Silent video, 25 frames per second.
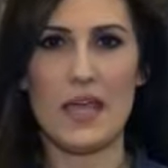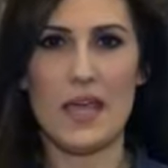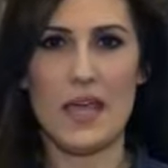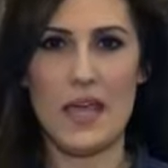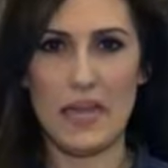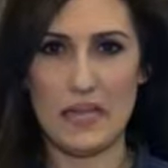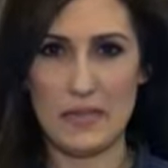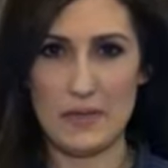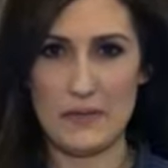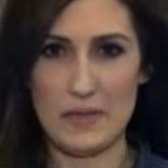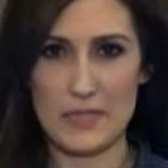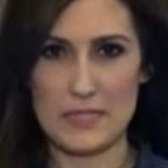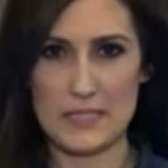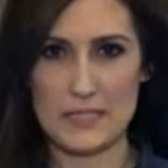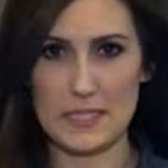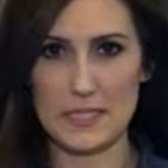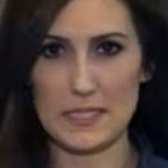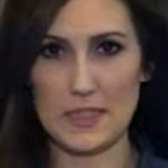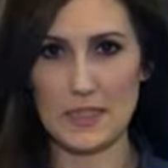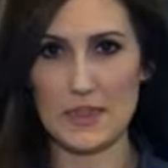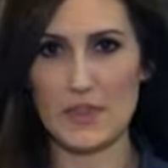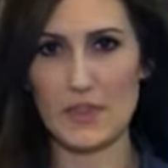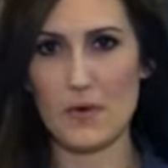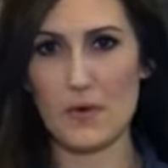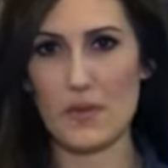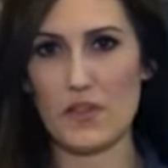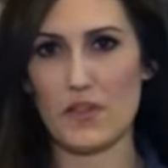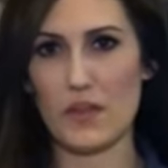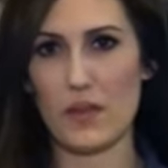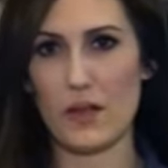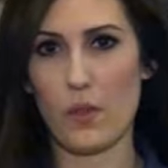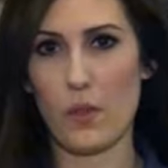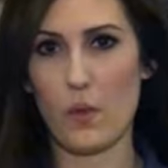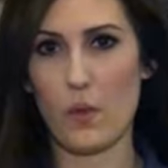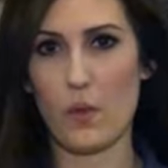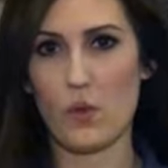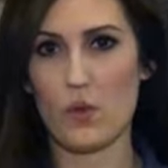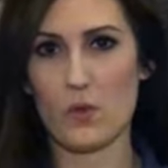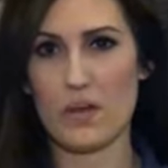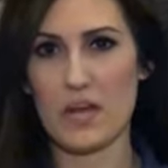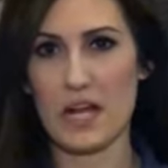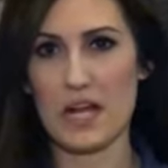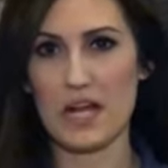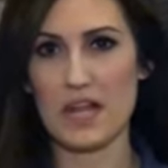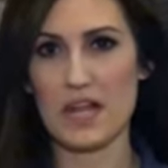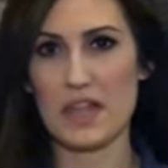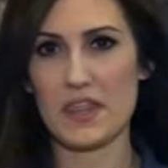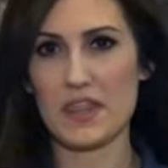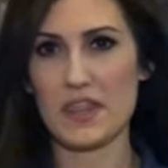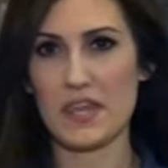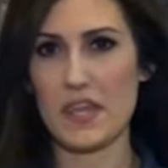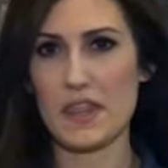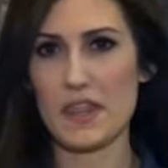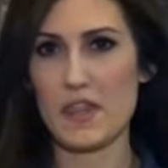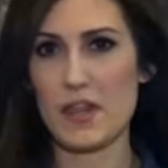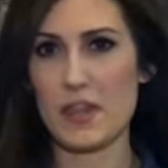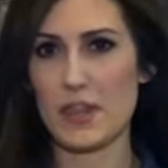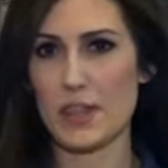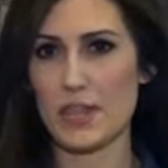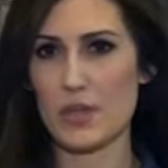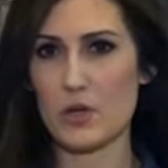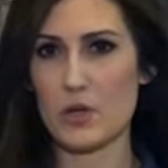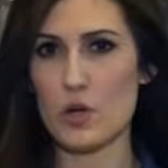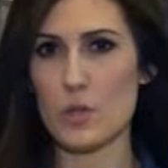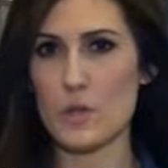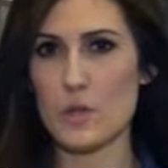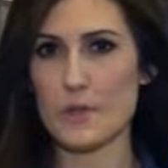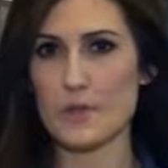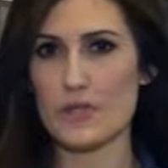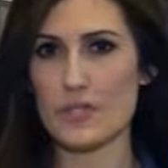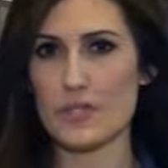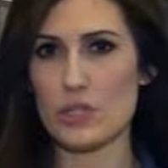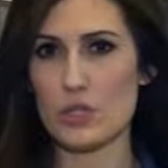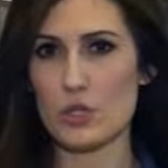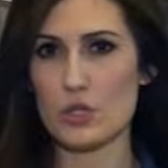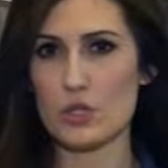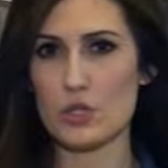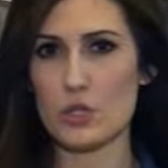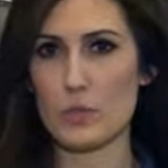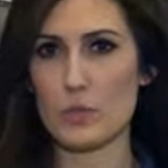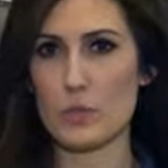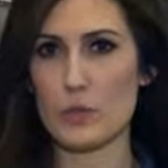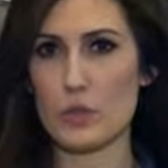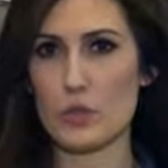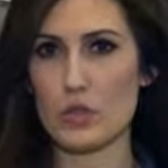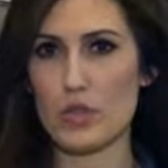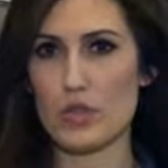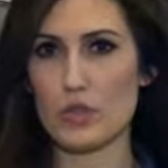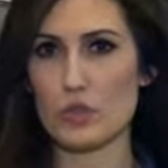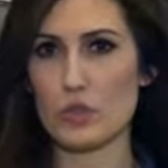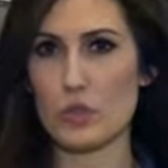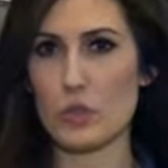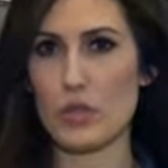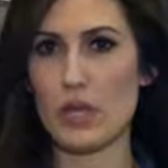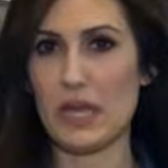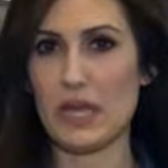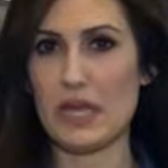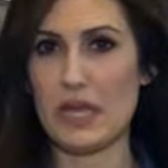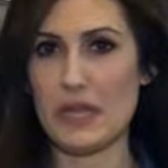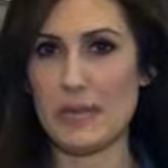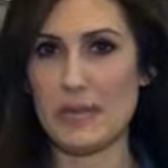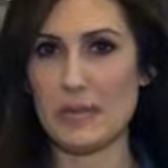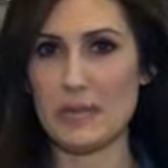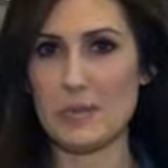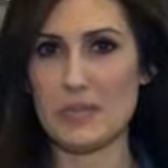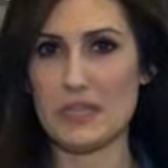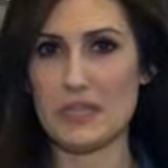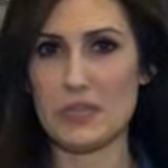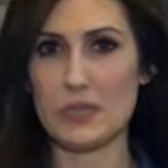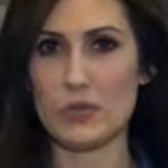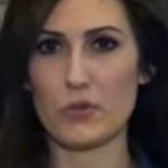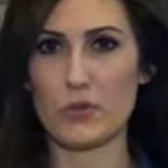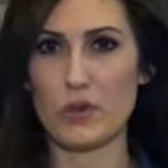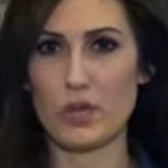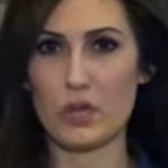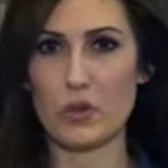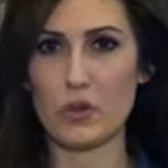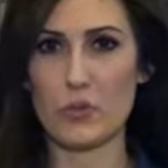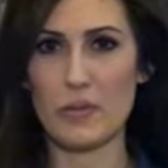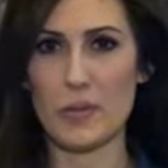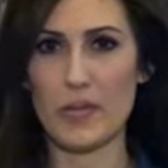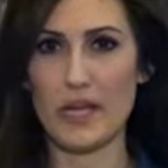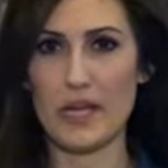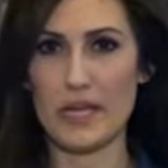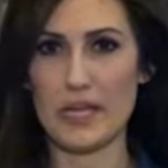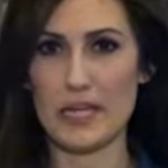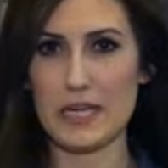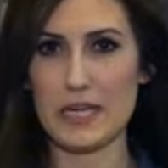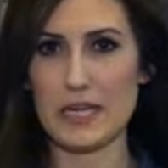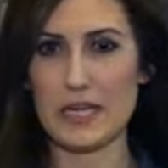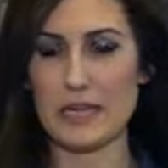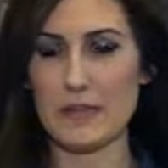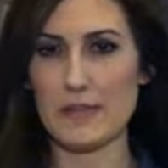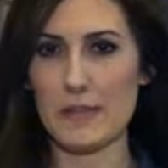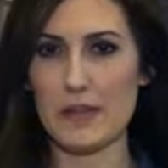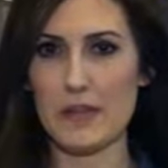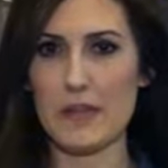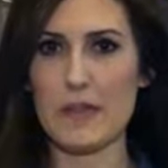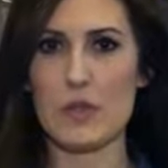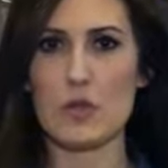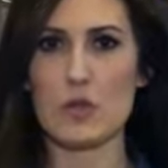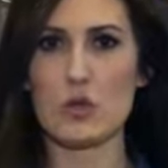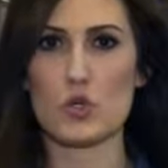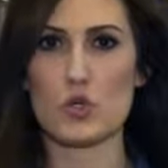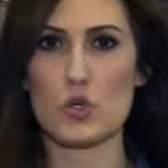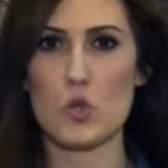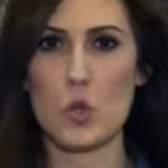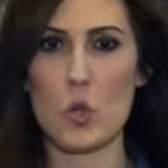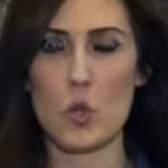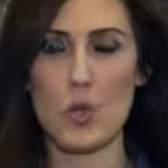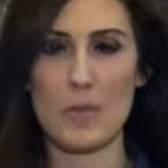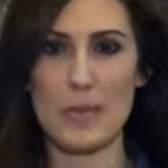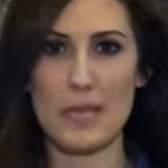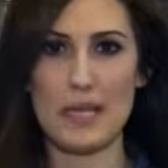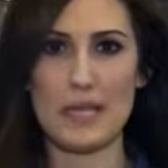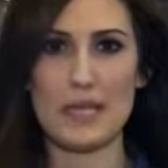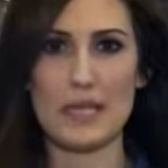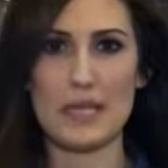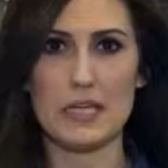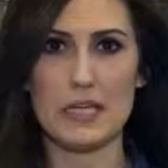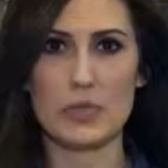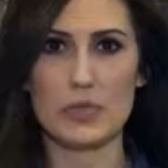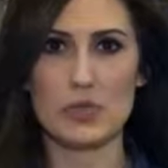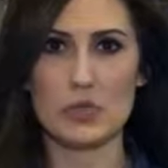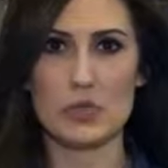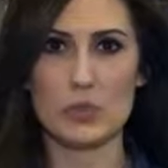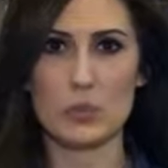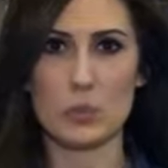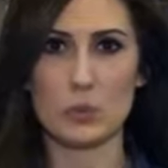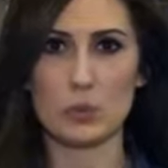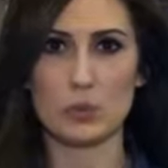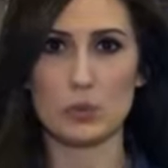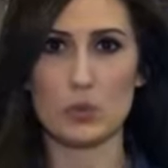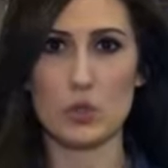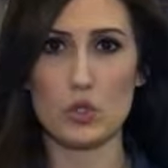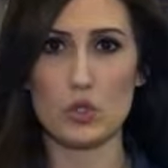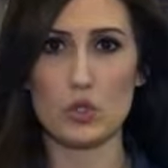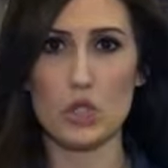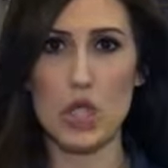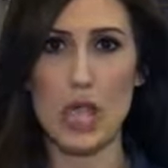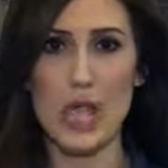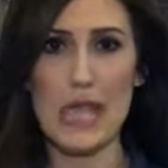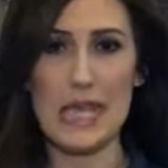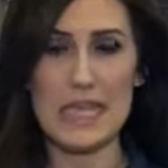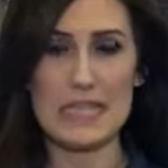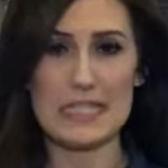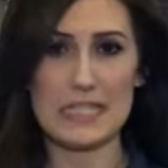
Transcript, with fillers: El IBEX 35 ha cerrado con una ganancia del 0,28% que le ha permitido recuperar el nivel de los 9.500 puntos.